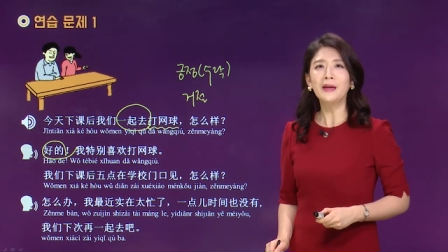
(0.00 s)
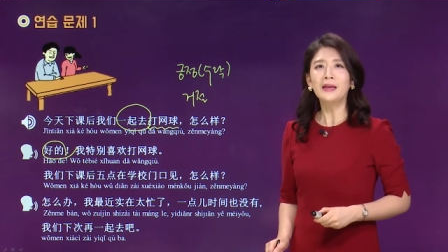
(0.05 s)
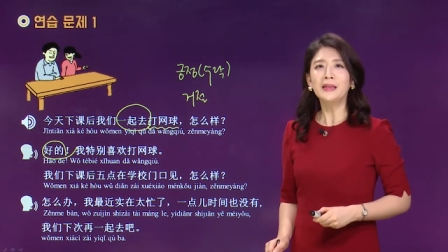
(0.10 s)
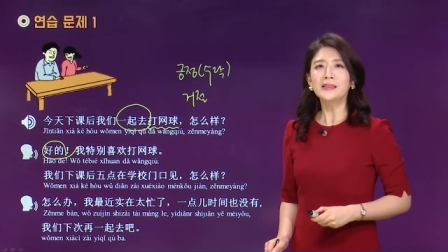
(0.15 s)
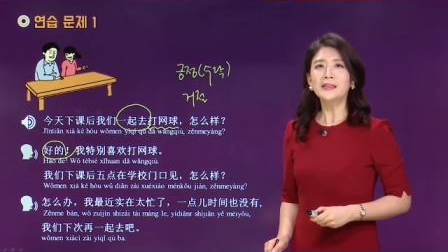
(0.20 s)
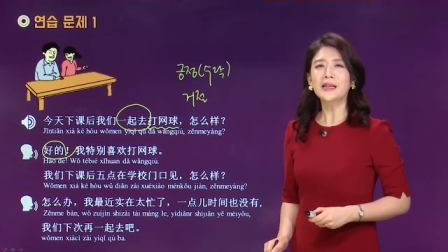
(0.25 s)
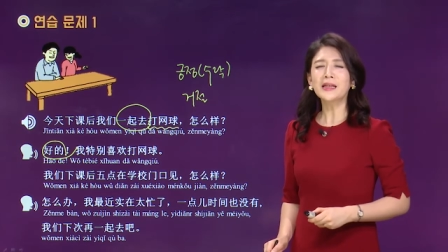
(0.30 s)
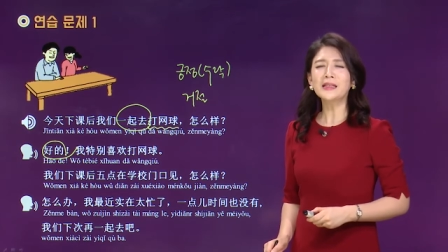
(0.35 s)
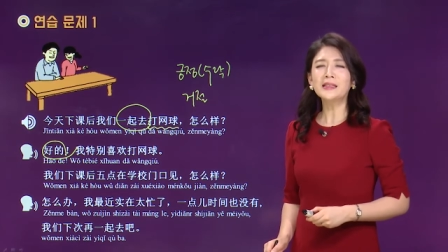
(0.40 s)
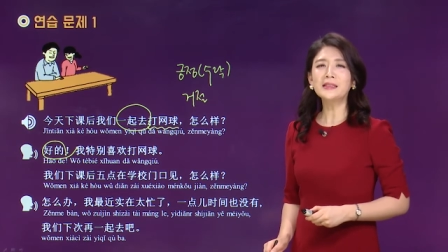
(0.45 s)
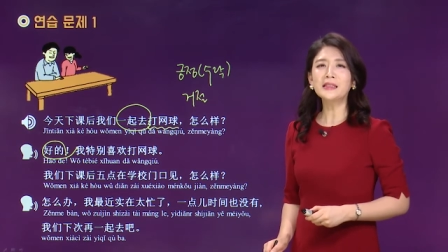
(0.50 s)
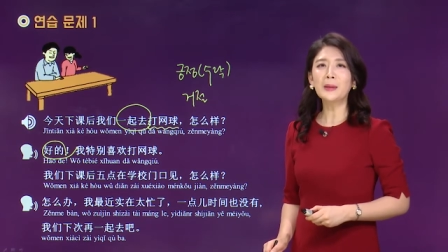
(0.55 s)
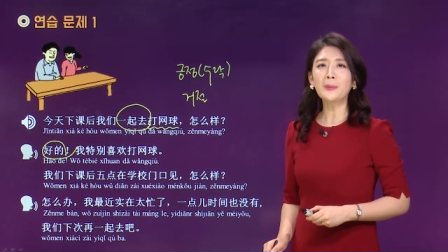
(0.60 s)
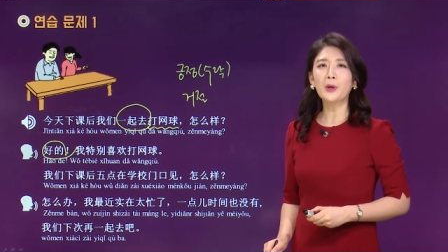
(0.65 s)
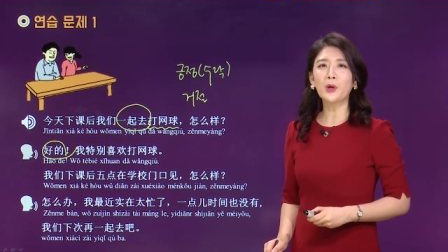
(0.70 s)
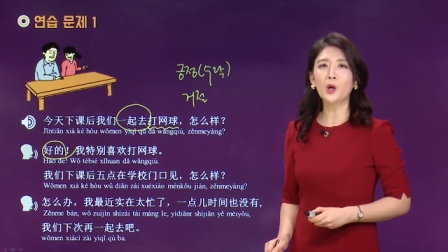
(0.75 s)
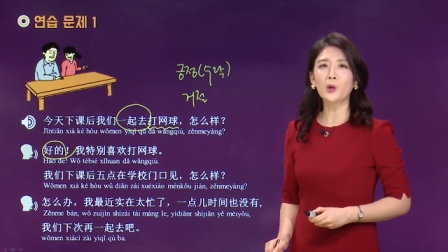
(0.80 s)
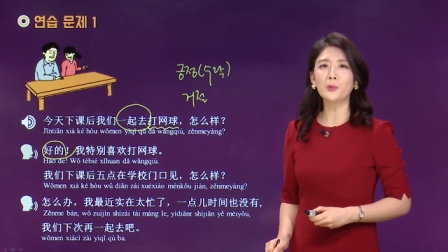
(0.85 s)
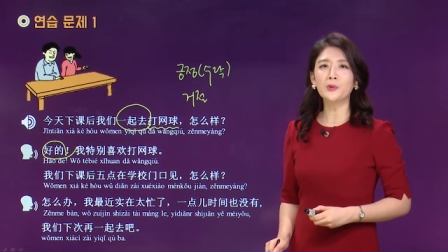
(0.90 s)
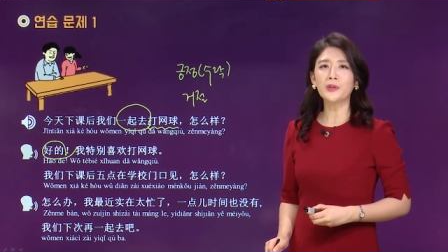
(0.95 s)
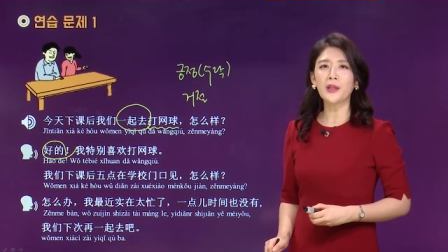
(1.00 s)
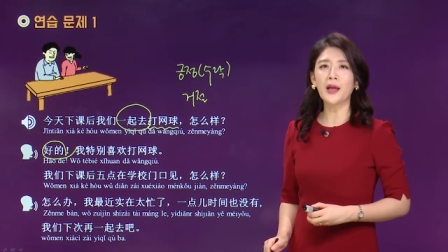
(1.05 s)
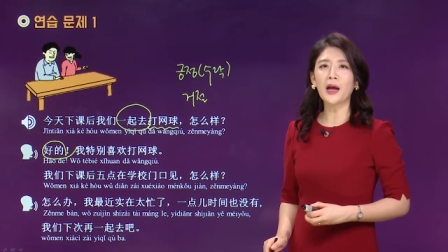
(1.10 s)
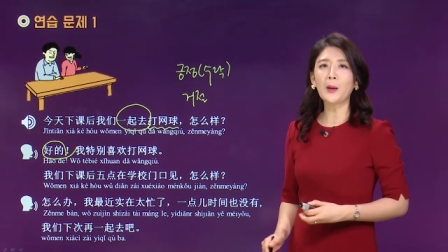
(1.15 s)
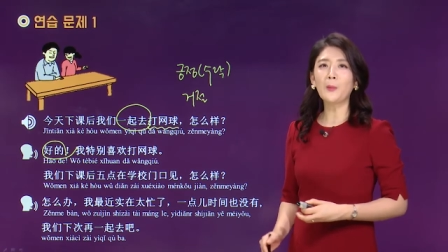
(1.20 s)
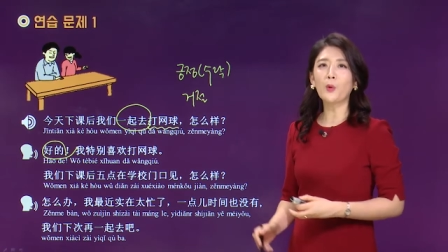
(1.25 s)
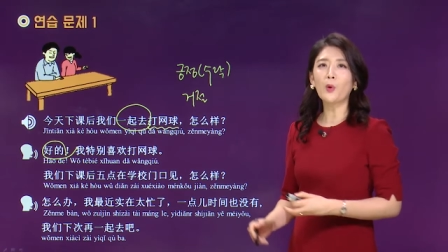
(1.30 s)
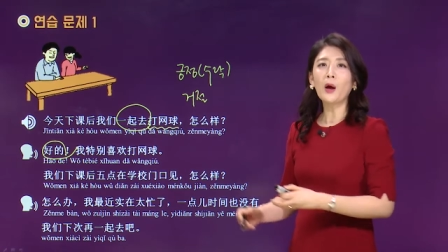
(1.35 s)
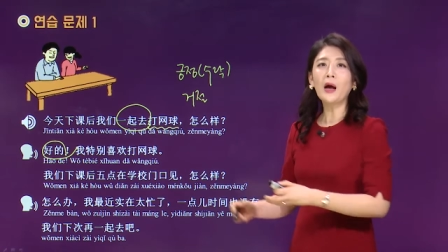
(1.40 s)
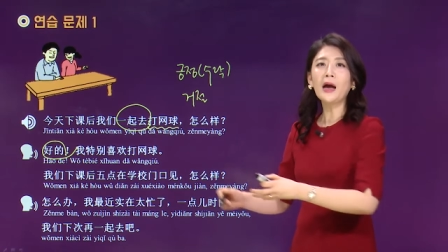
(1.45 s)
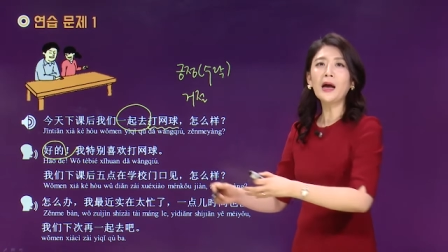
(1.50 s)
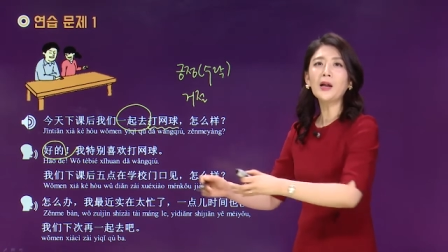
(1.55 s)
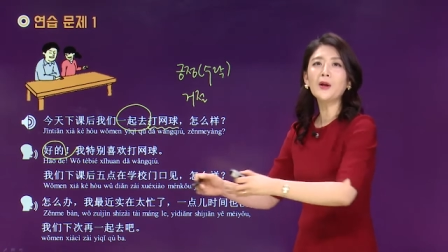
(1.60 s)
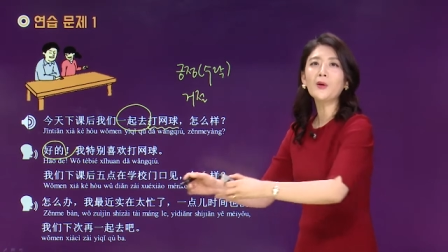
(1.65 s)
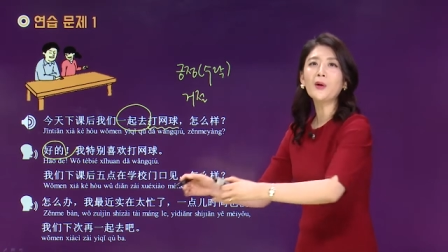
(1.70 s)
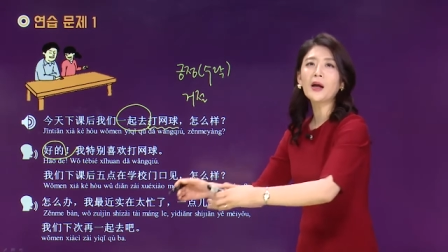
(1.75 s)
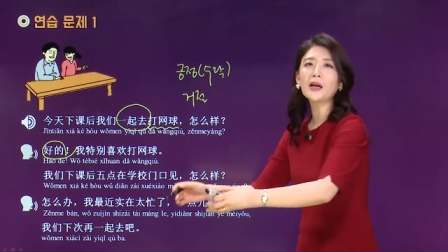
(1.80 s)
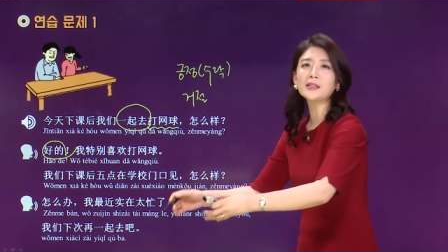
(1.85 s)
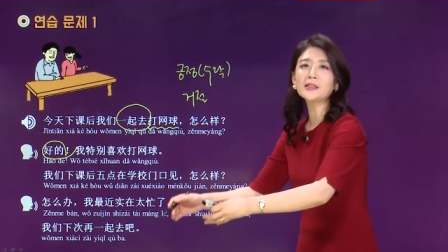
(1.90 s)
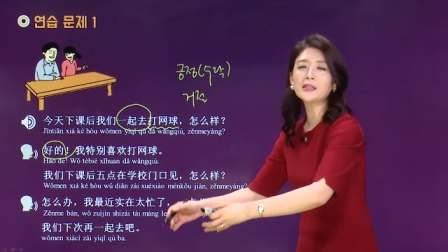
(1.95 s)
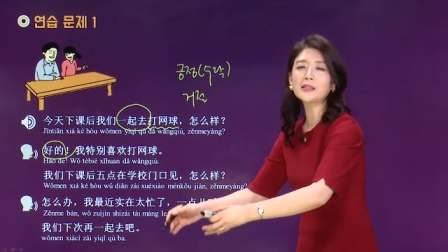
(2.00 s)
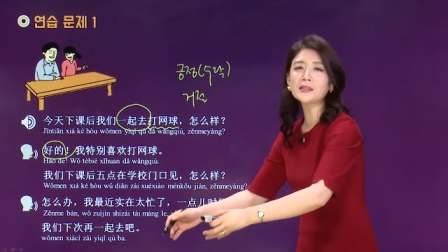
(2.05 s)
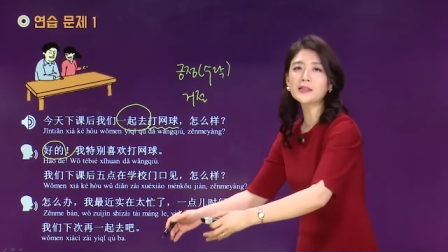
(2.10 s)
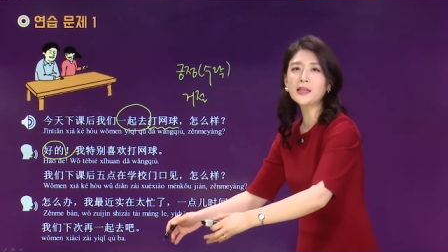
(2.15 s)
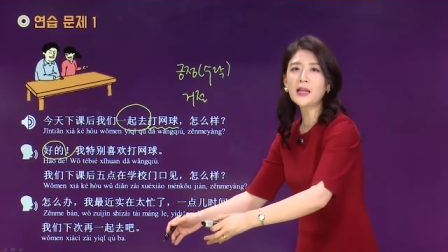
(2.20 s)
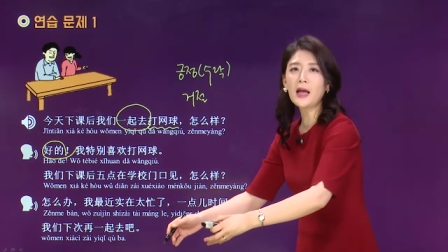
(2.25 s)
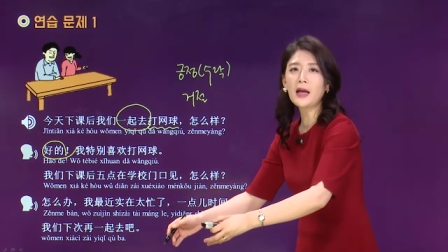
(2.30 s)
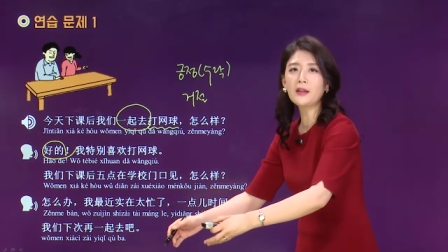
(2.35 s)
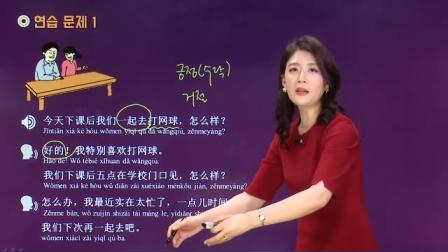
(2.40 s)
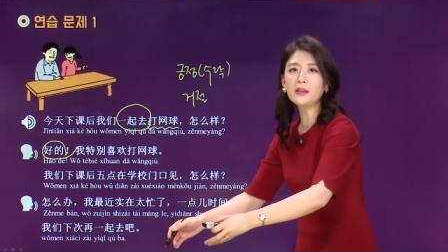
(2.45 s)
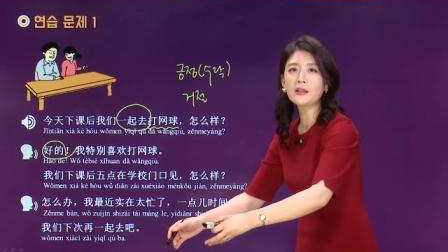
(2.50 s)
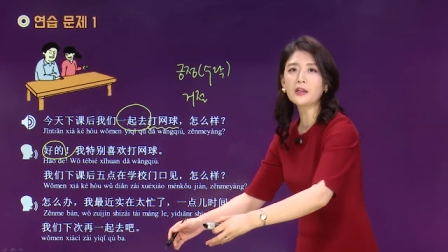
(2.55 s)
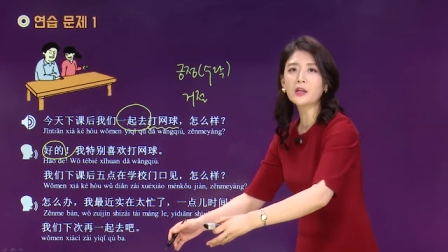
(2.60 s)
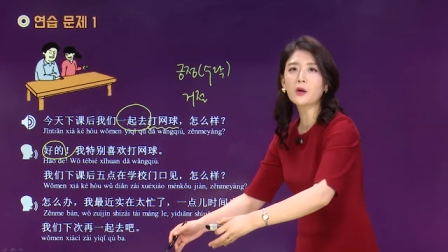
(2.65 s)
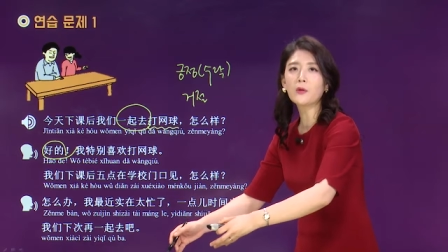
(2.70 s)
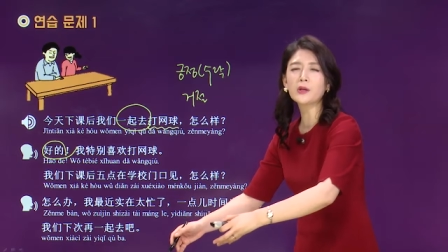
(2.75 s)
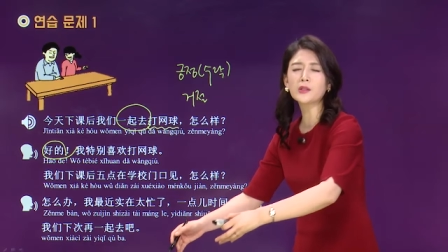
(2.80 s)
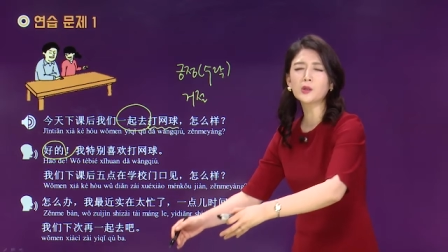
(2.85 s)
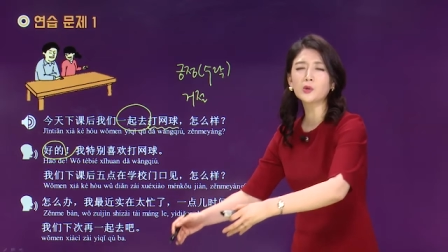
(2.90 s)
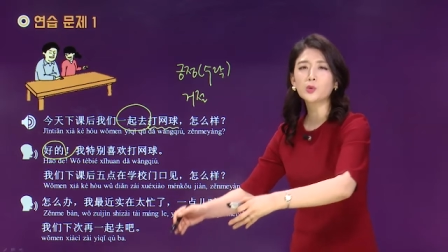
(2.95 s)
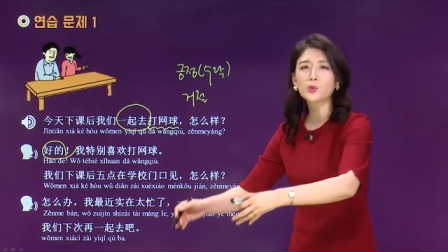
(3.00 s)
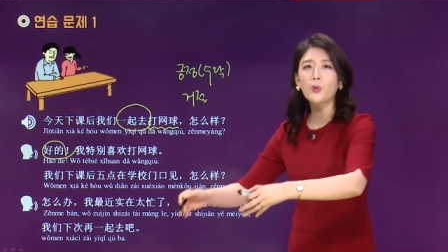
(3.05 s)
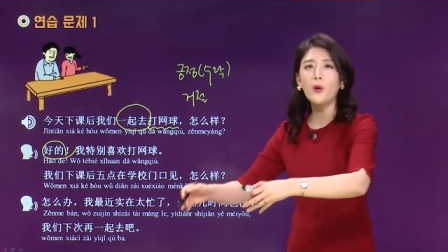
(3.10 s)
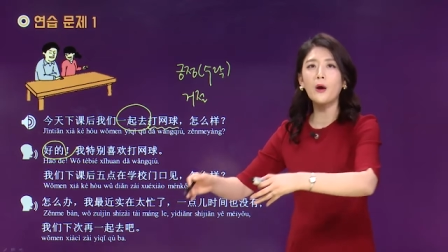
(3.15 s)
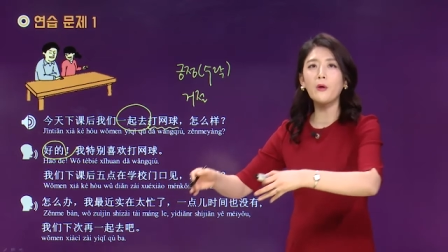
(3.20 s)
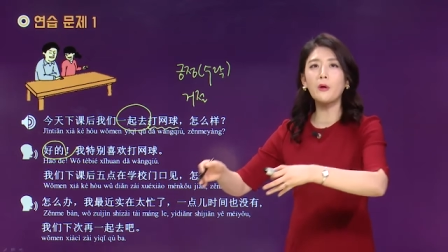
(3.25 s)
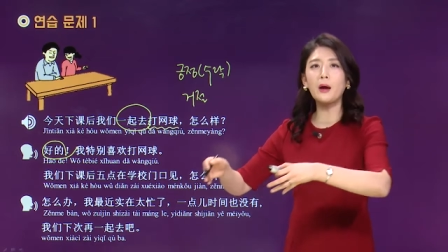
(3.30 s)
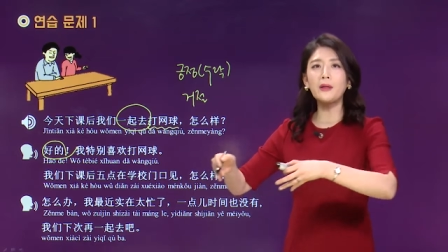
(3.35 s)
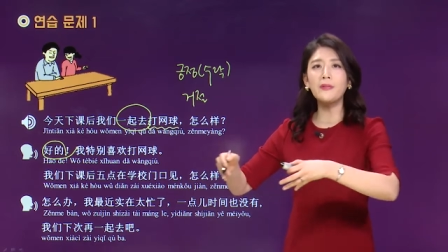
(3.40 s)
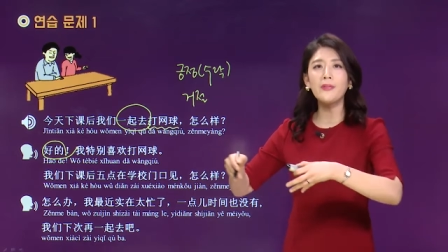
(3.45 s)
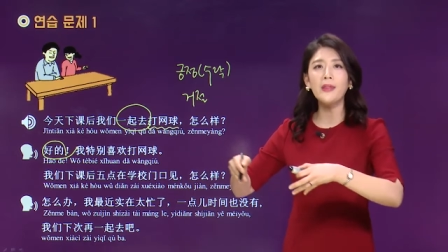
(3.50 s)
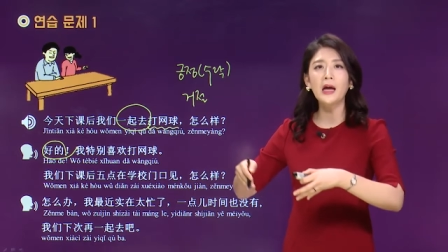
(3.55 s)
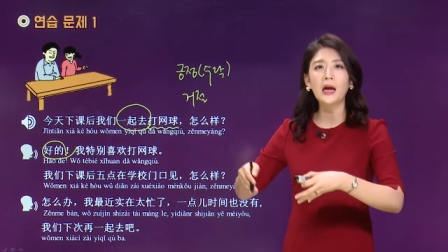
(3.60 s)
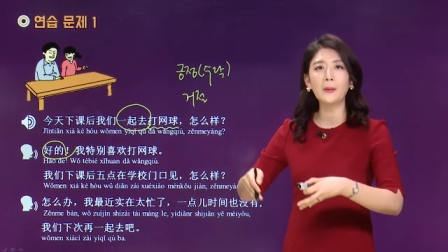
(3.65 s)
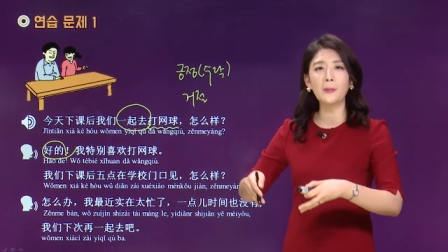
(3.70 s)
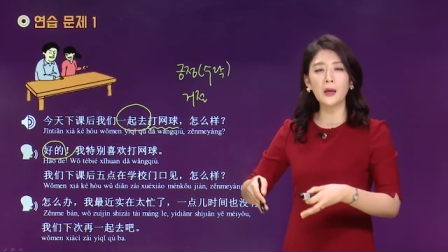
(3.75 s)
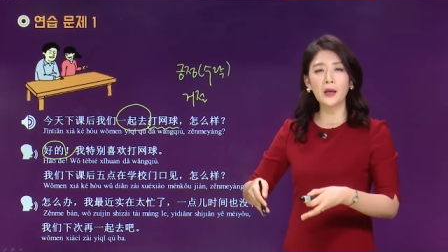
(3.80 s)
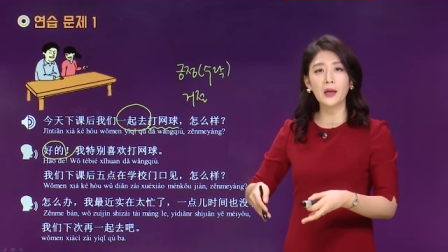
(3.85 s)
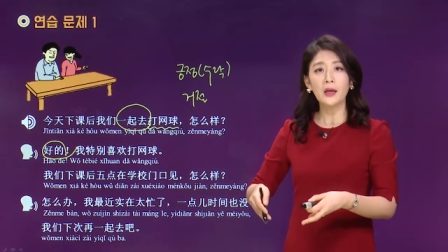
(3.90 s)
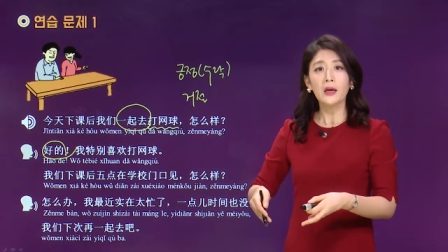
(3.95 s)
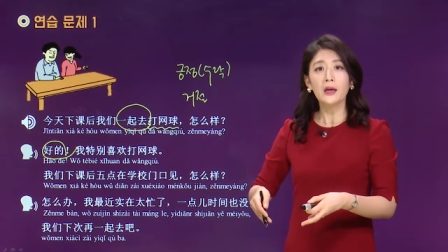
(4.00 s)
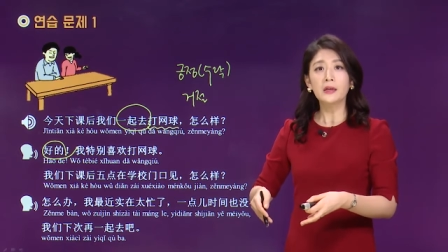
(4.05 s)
자그 다음에 여러분 내가 뭘 하러 가자는 제안이 들어와서 좋아요 한 다음에